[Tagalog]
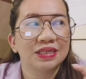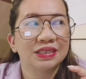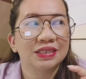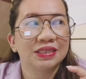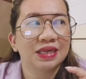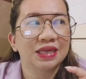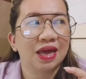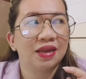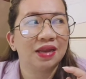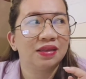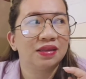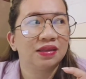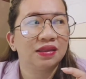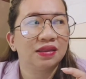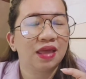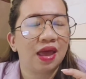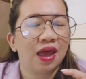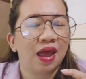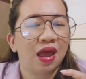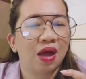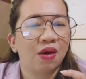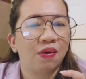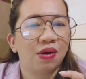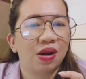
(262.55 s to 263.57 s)
said,
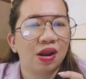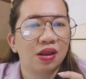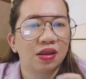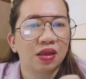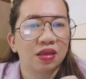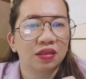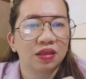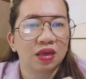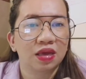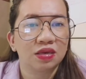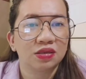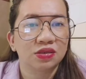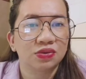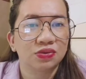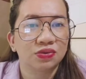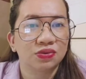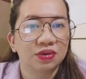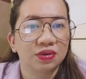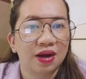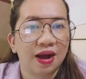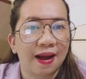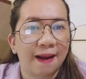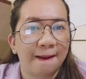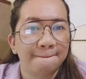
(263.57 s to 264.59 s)
te, wala na tayo
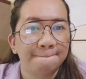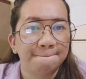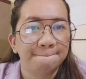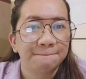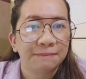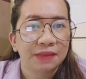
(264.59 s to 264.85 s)
suka.